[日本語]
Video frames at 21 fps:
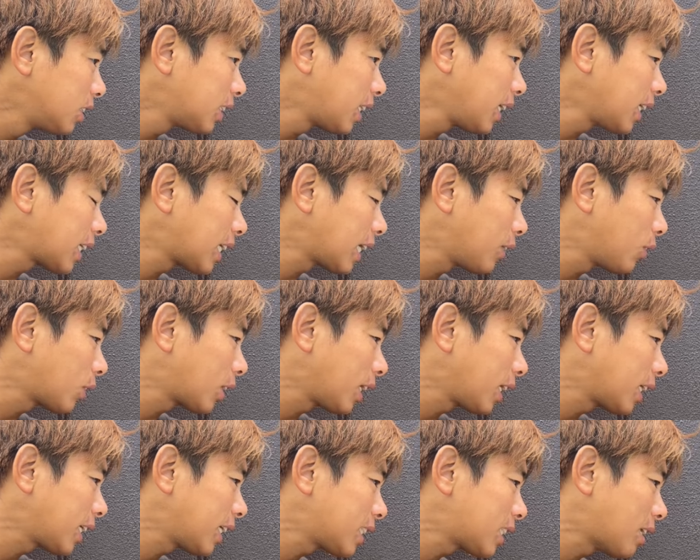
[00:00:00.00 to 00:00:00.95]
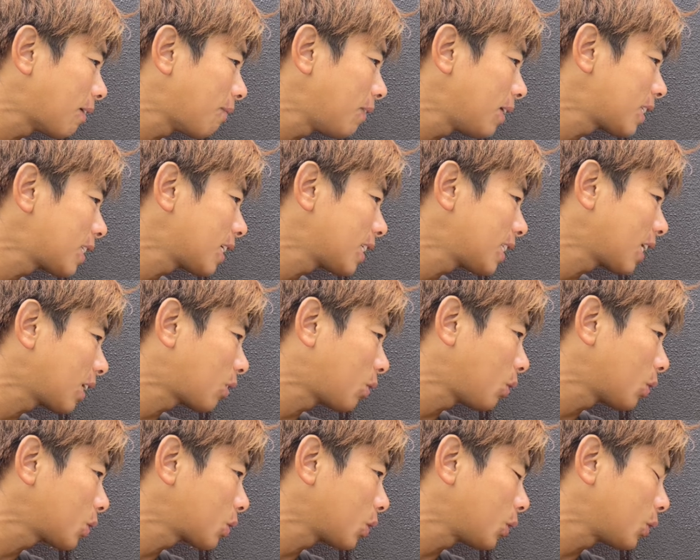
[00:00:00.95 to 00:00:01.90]
展開を経験してめっちゃ絶
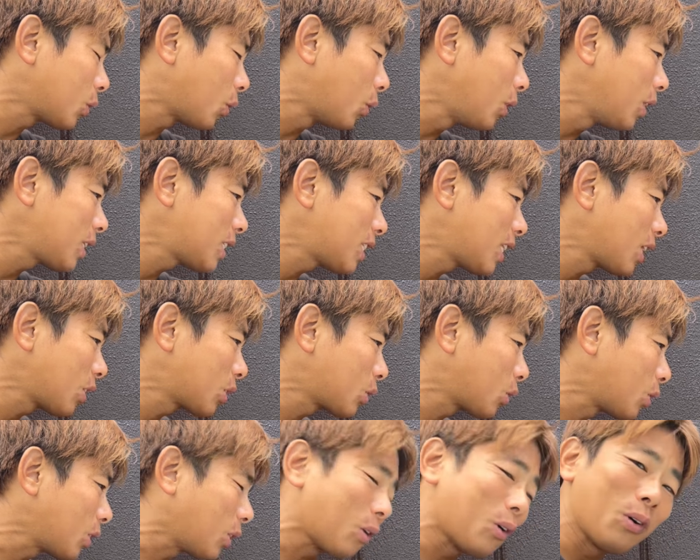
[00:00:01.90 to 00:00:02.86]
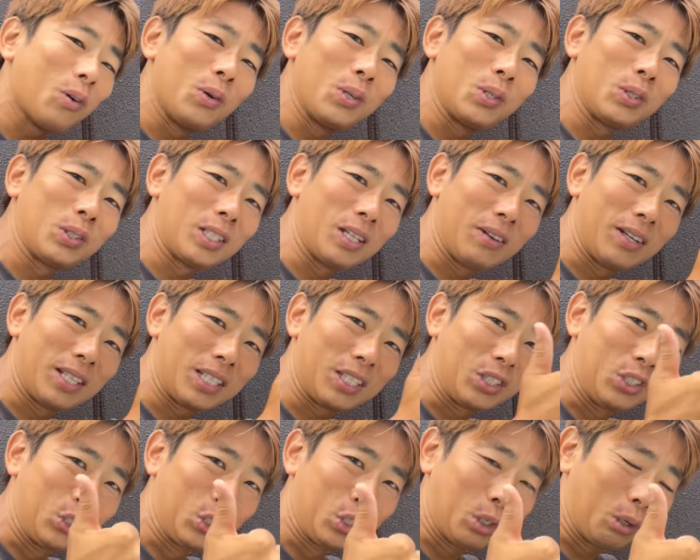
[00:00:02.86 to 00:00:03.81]
好調4-1での勝利おめでとうございます
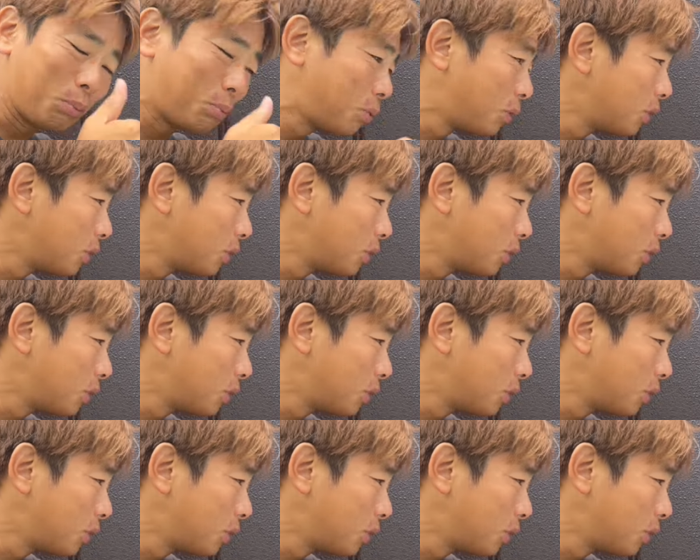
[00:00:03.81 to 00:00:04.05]
グッジョブ、